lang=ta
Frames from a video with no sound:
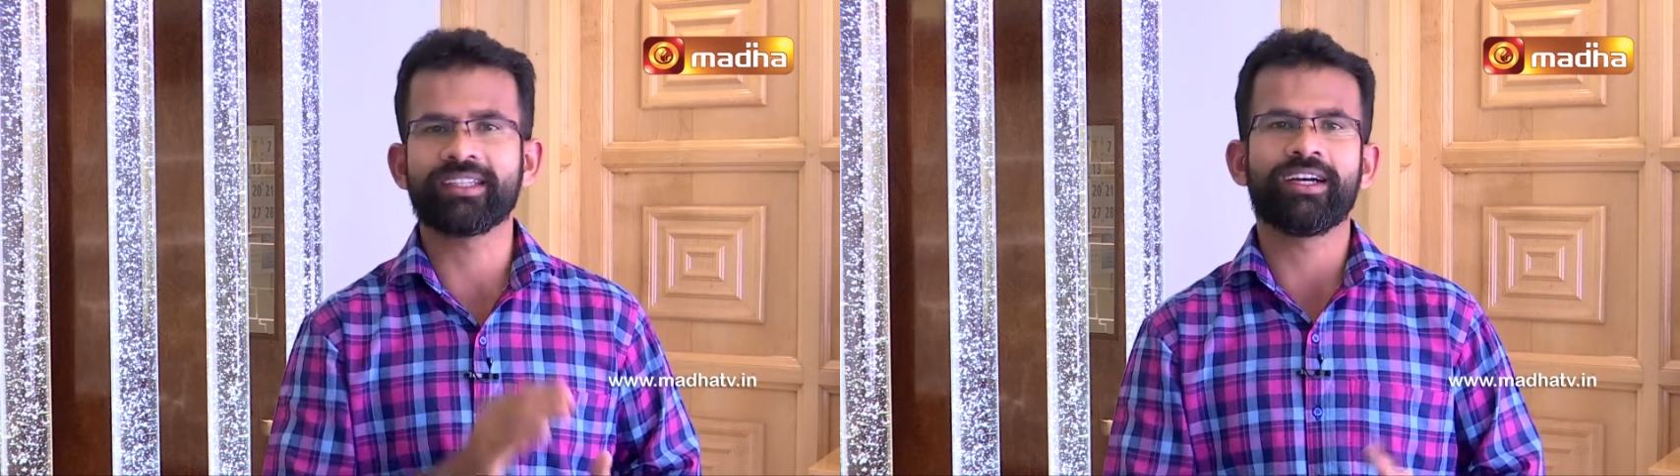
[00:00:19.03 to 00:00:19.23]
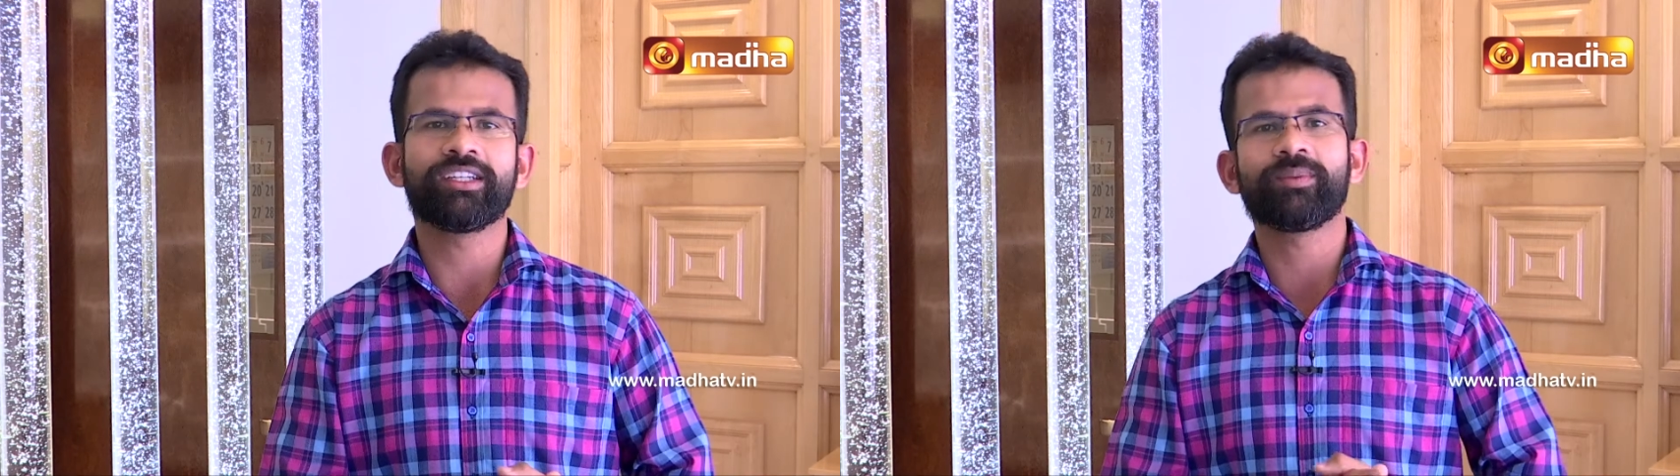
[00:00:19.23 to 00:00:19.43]

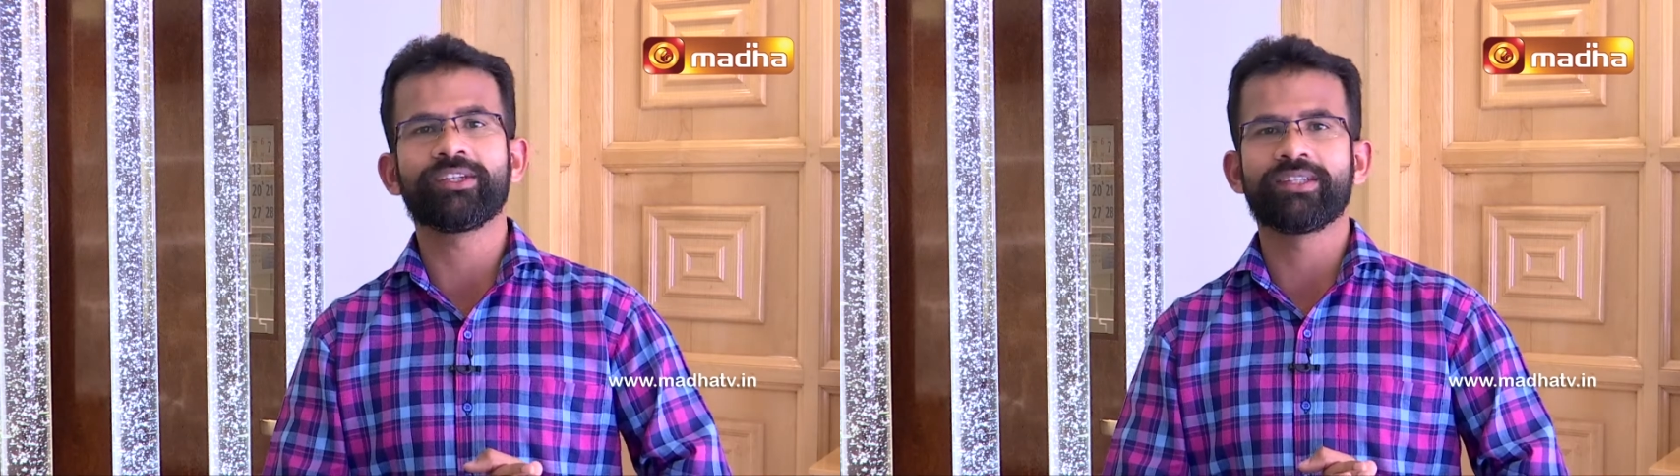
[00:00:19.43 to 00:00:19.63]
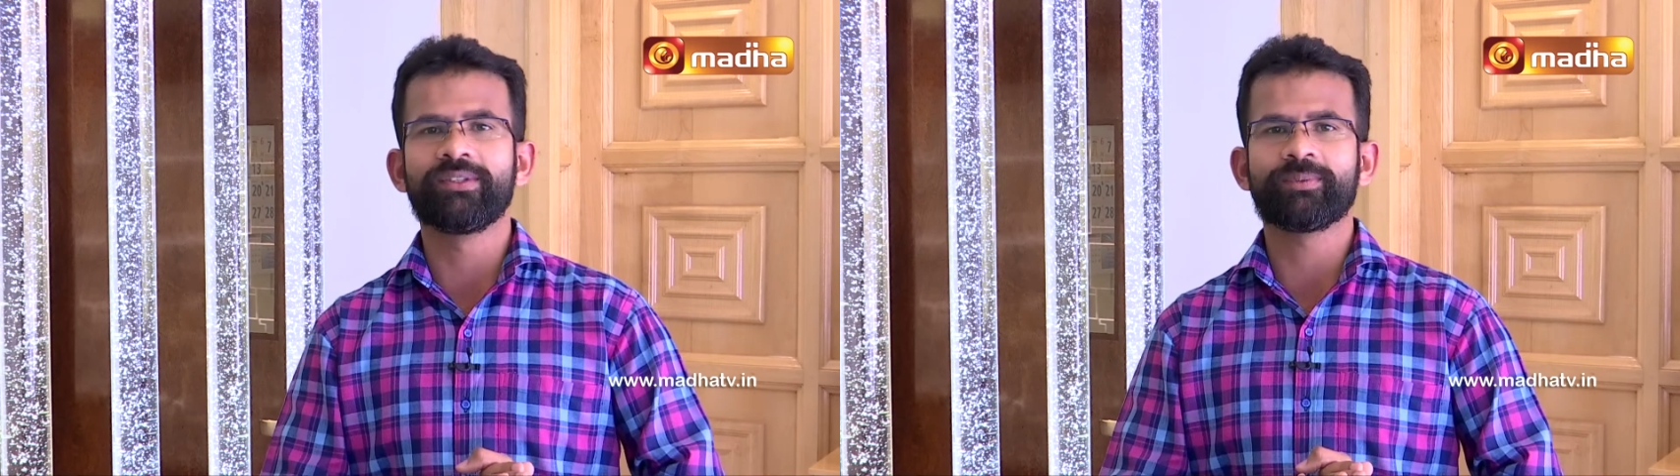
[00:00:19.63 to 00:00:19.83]
நீங்கள் ஆல்ட்ரு
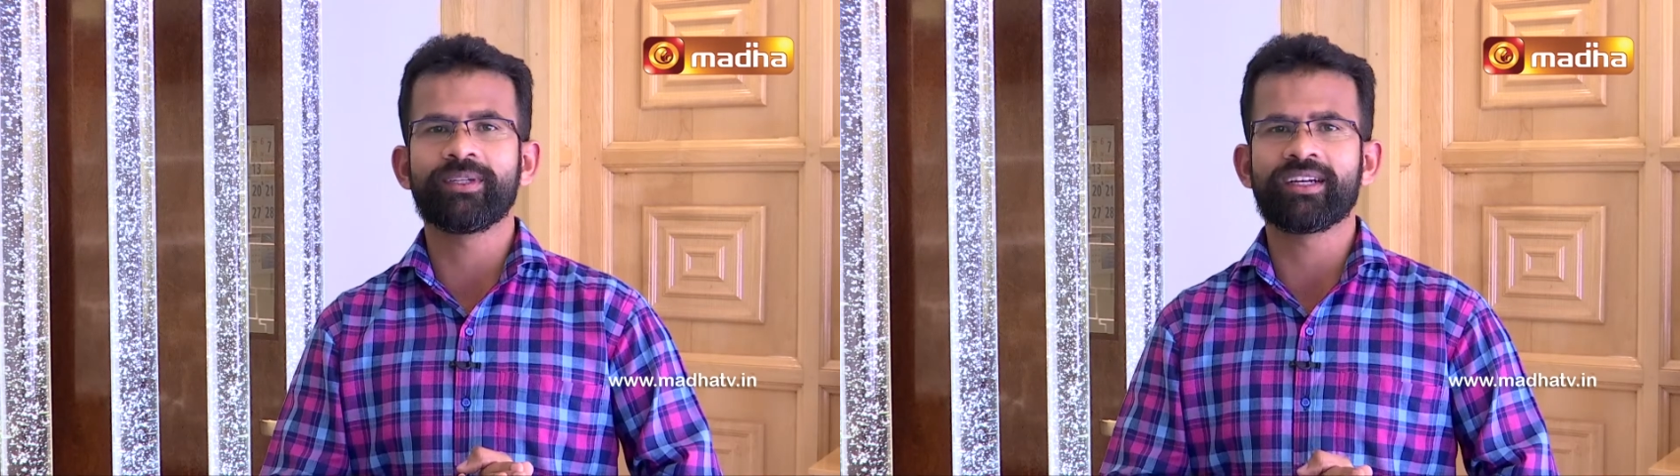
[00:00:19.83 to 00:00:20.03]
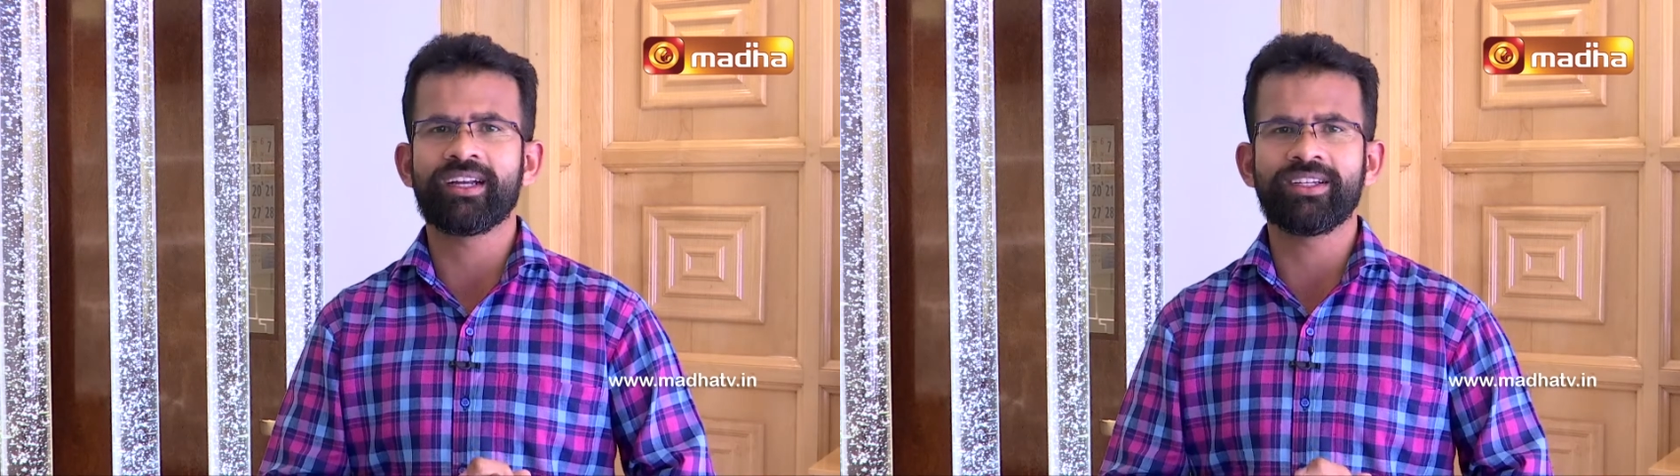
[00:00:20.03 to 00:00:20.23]
பாய்ஸ் சர்வீஸ்
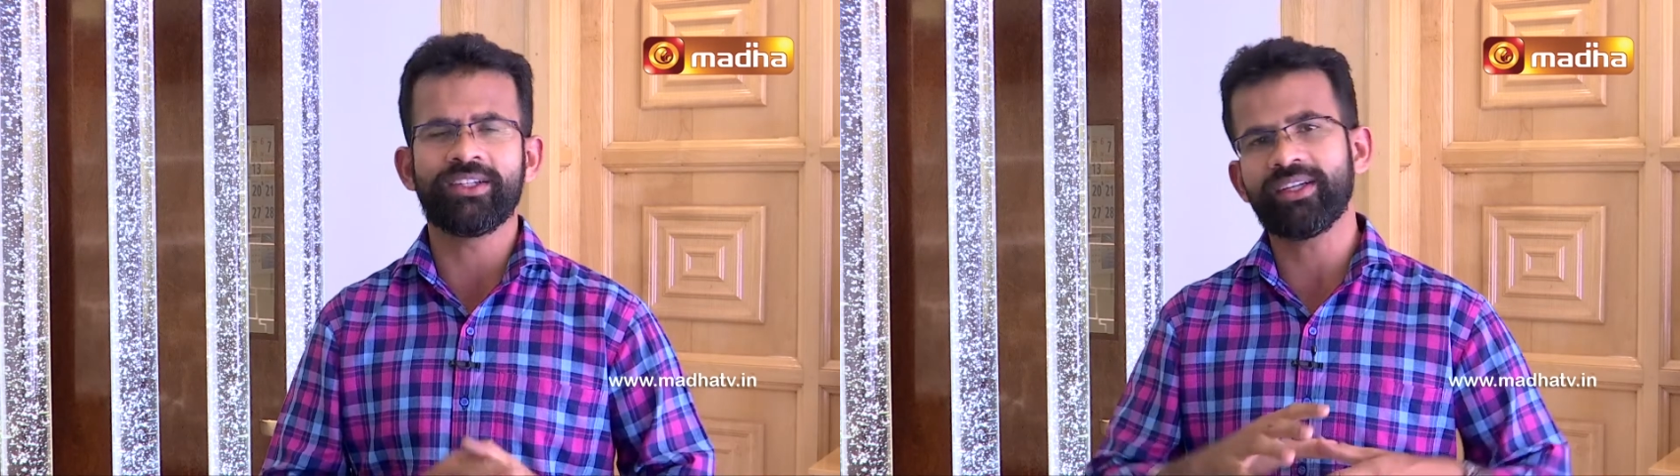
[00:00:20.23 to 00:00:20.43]
பண்ணிருக்கலாம்